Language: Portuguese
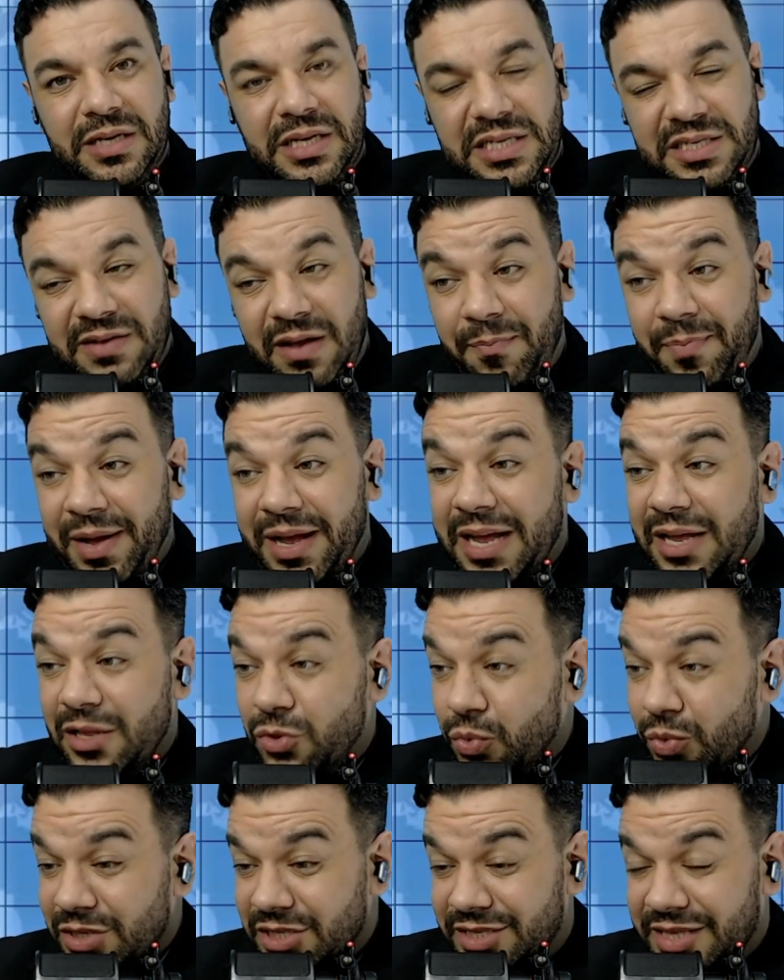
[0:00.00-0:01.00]
Você vai pagar
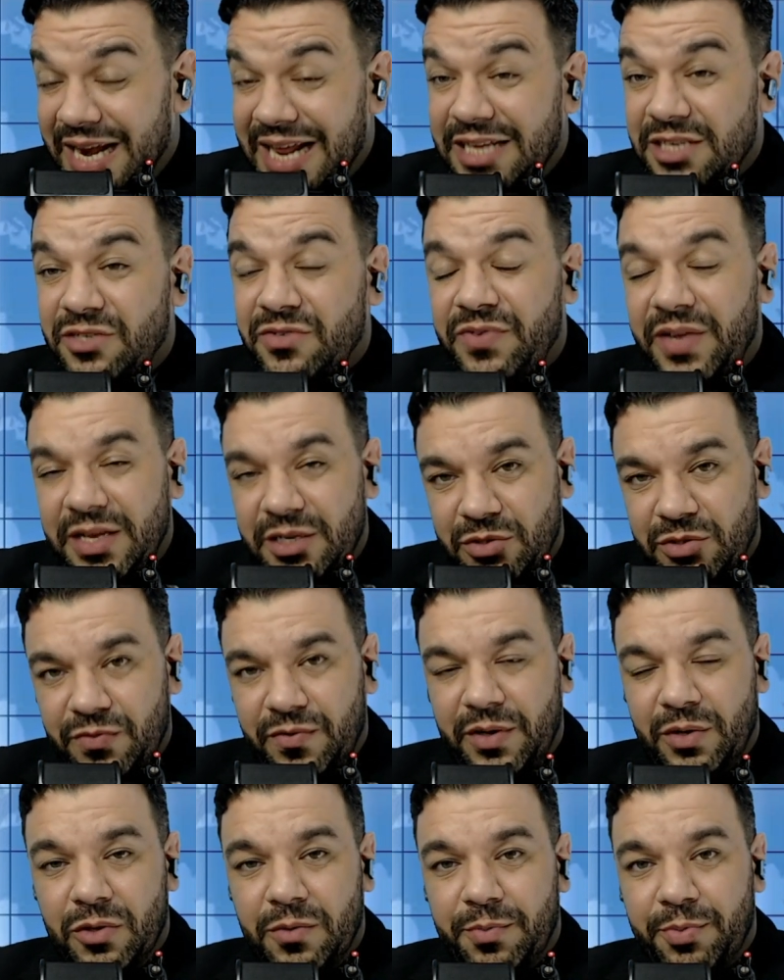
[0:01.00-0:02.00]
duas, três vezes o
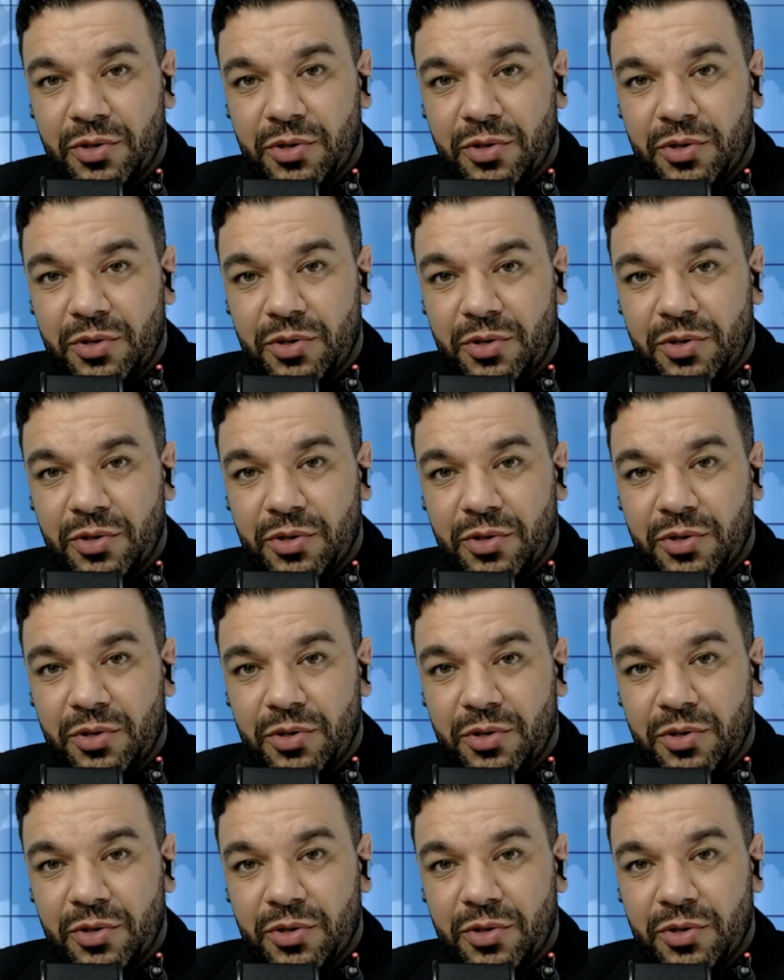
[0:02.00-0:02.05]
valor do